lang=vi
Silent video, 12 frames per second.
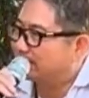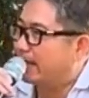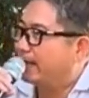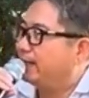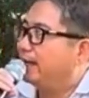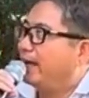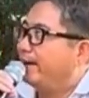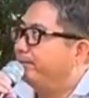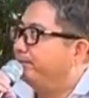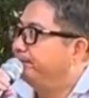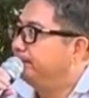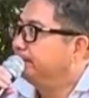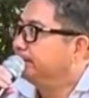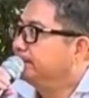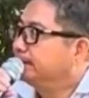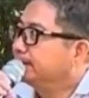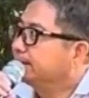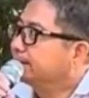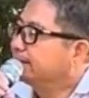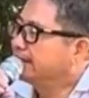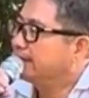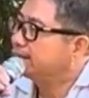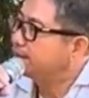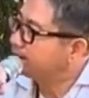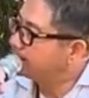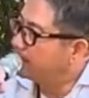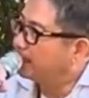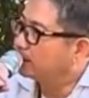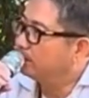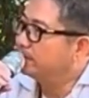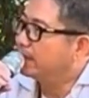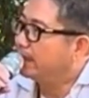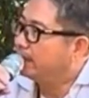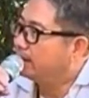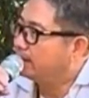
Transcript: chạy đi làm thì ở trên trời cũng vậy